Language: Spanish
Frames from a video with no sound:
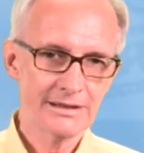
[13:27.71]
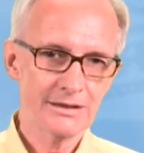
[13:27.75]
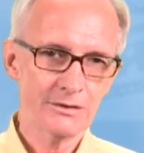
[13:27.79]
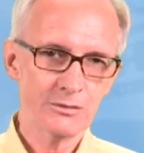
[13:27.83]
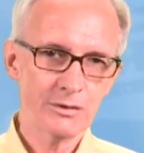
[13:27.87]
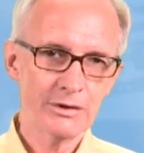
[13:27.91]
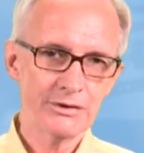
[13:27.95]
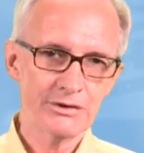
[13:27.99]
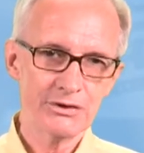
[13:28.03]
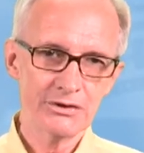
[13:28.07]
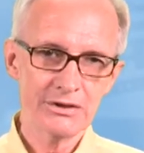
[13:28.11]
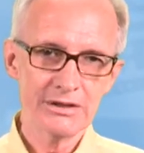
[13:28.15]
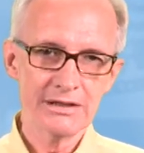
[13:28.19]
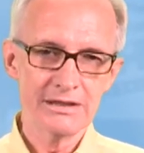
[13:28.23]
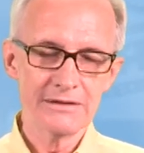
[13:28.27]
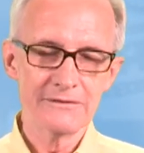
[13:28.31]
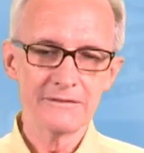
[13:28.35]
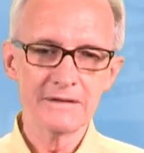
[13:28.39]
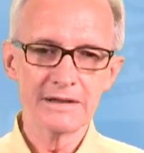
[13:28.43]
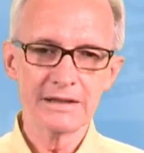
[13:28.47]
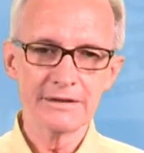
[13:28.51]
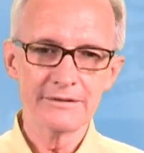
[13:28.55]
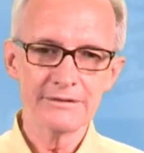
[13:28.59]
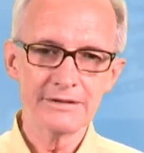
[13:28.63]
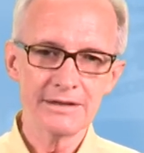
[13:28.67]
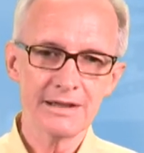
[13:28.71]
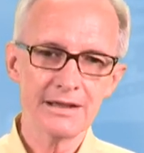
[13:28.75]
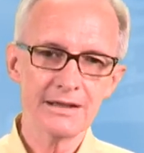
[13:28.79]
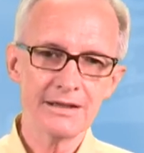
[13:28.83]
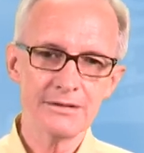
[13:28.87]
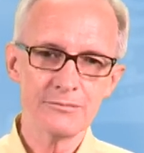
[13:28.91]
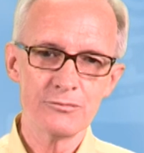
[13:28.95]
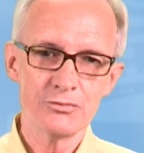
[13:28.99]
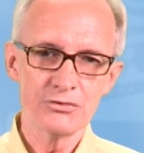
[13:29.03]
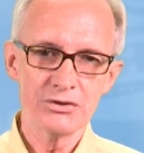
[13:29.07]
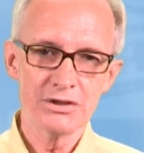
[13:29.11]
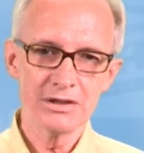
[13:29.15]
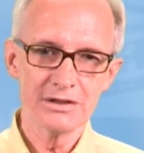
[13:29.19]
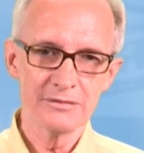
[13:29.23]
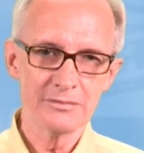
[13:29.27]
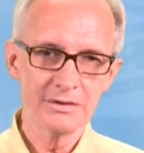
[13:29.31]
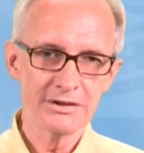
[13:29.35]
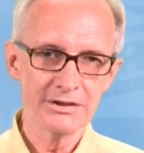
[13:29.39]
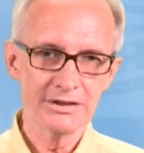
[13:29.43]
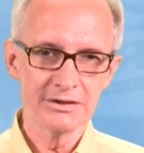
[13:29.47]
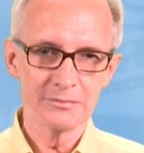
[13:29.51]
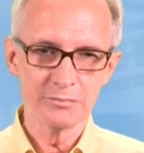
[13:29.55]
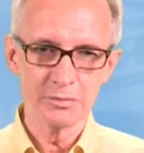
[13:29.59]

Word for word: ecuaciones diferenciales muchas veces